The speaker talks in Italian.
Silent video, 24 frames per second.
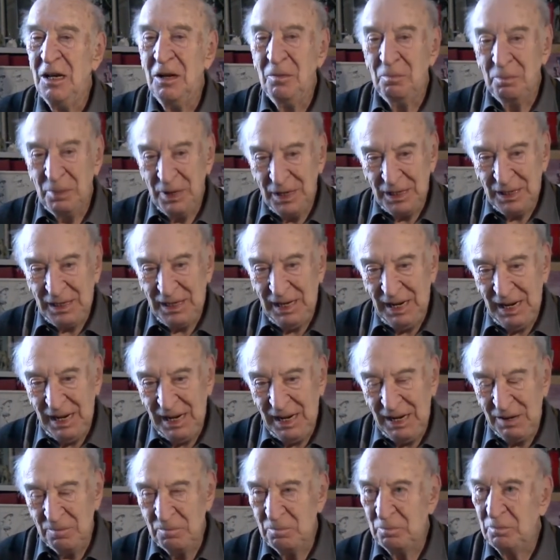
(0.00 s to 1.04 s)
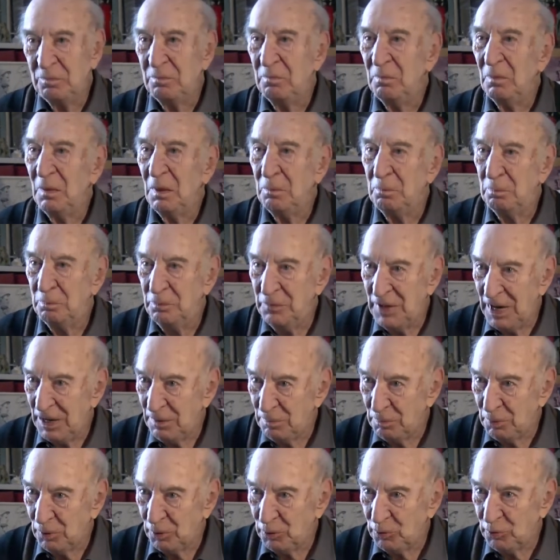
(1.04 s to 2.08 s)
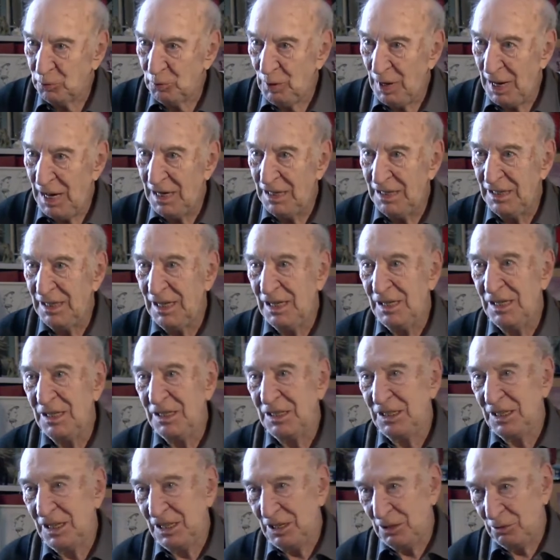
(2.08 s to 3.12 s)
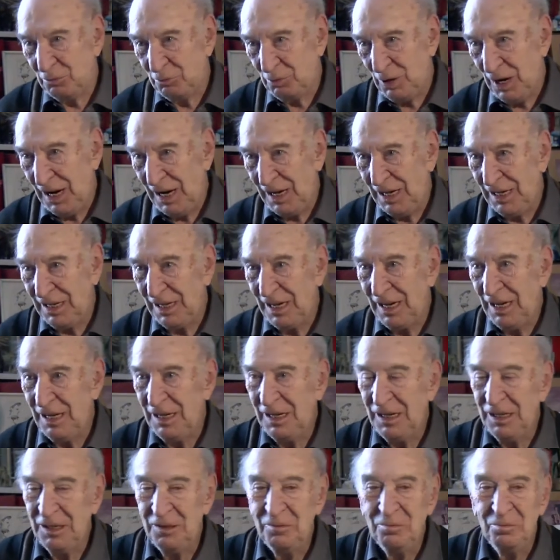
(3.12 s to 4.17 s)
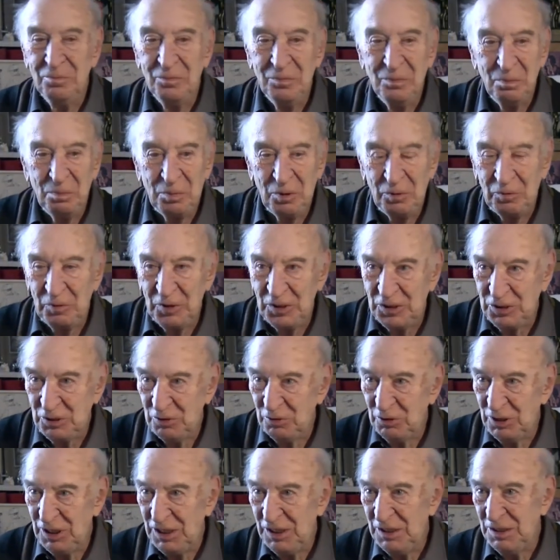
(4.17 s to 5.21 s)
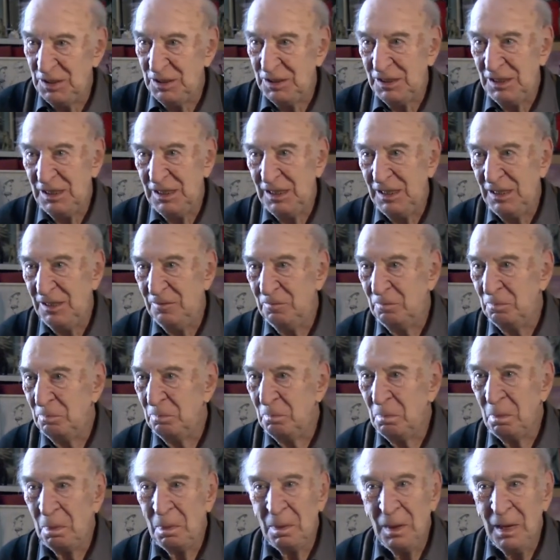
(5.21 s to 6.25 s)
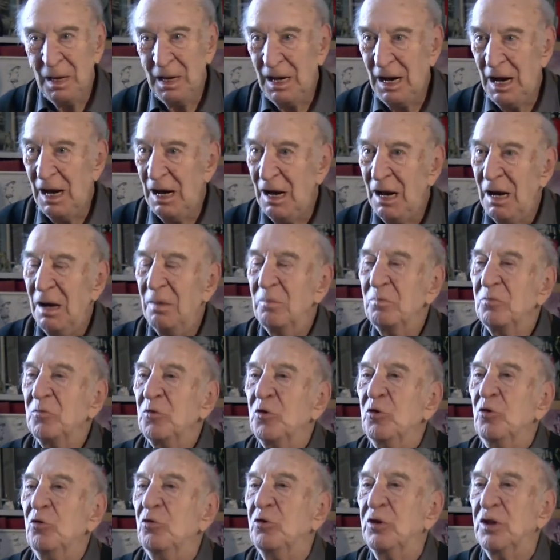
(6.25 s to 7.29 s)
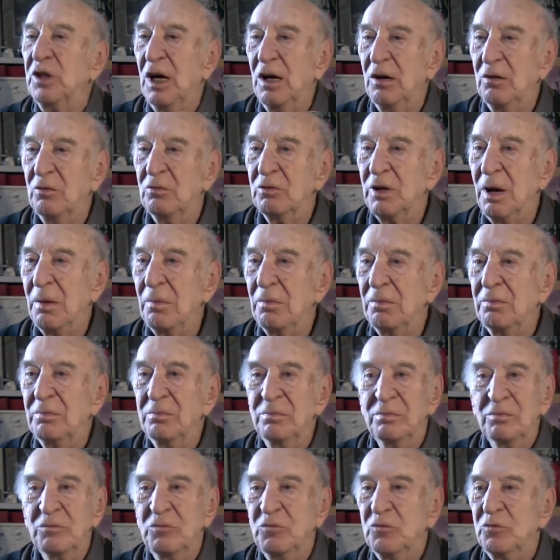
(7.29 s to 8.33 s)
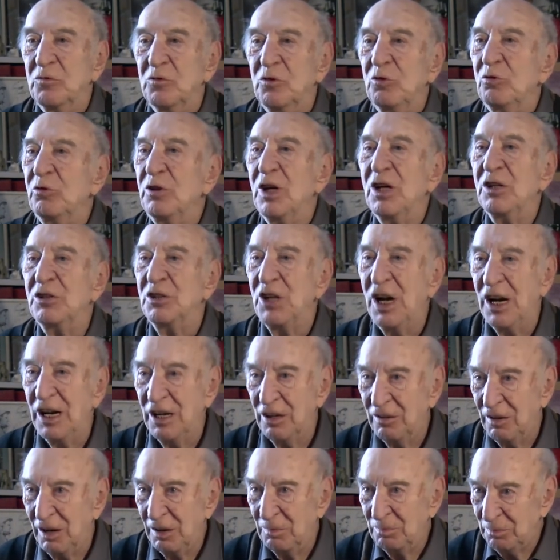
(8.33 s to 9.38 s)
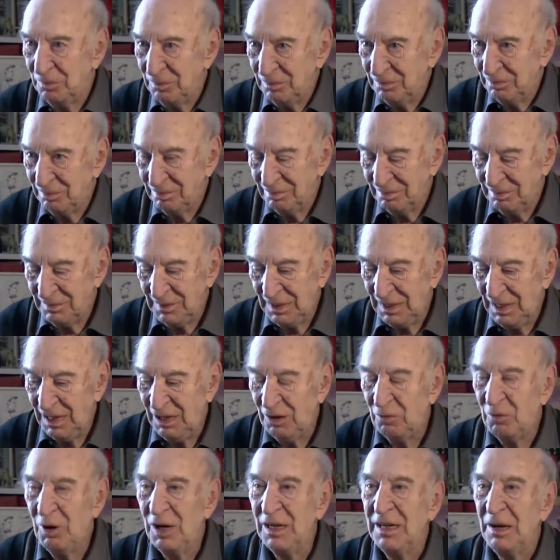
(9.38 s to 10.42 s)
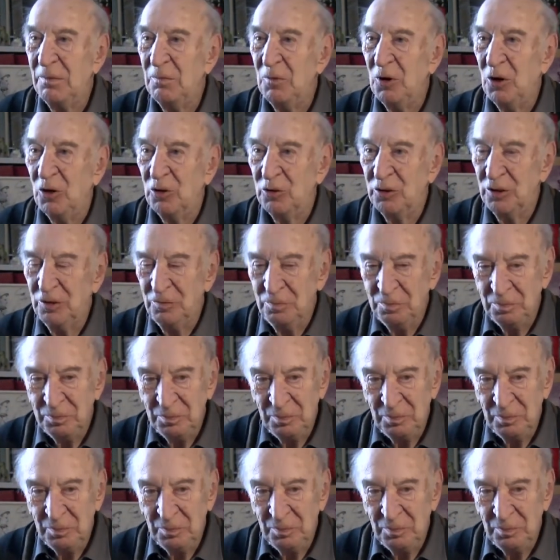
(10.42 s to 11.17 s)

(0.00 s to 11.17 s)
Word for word: perché dai portuali agli intellettuali, ai professionisti, a tutta, una, tutta Genova, in qualche modo,